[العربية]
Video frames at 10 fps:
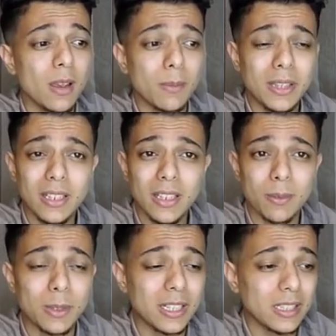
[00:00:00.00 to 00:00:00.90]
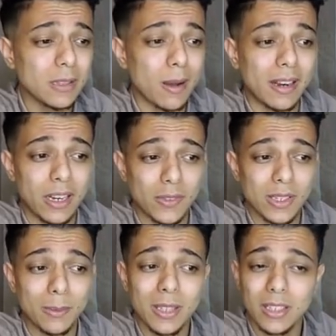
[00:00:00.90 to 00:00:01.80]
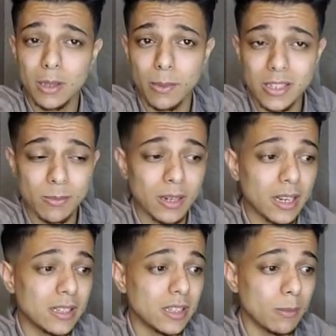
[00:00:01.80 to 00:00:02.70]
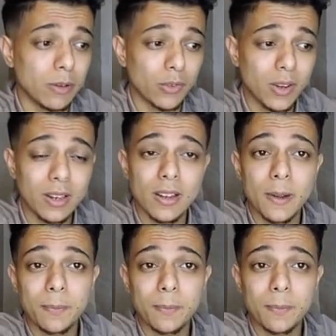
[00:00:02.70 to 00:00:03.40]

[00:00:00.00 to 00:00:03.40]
بتيجي بتكتب عن نفسك بتكتب اسمك انت من فين